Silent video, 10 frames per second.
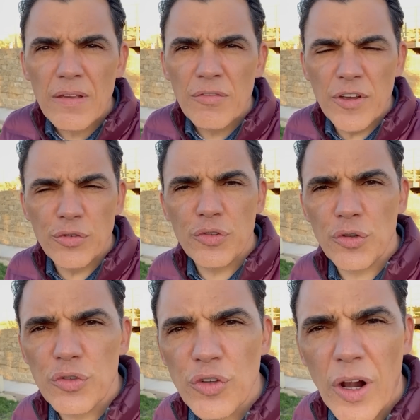Feche os
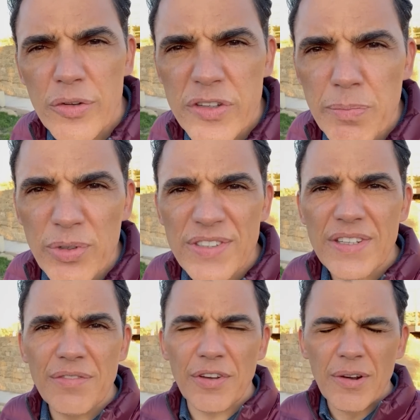seus olhos, se
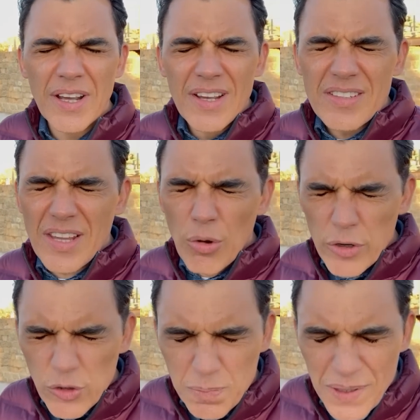possível.
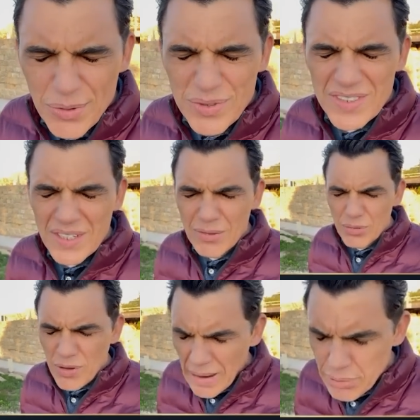Senhor Espírito
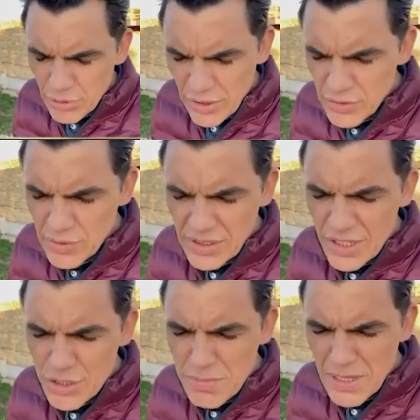Santo, abra o nosso
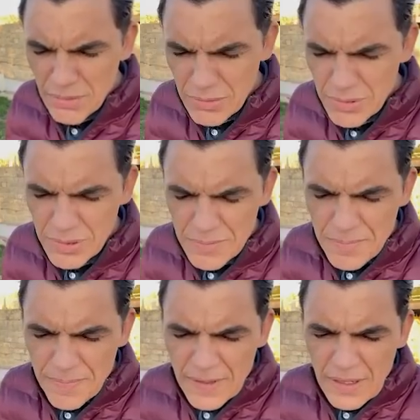entendimento.
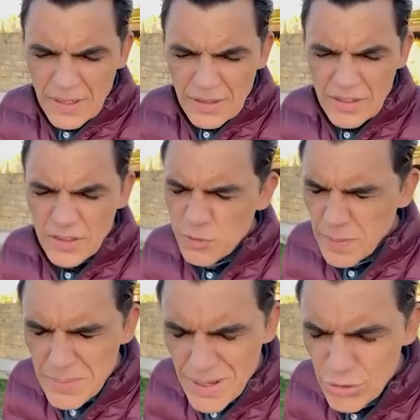Nesses
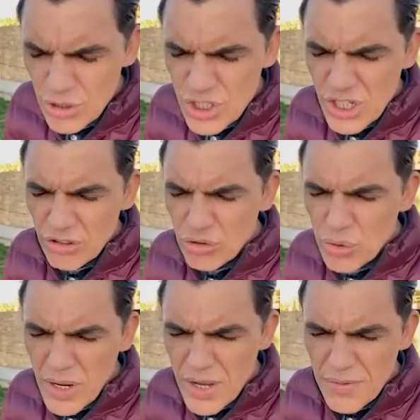primeiros dias
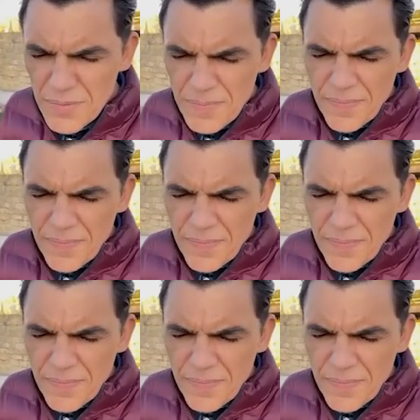do ano,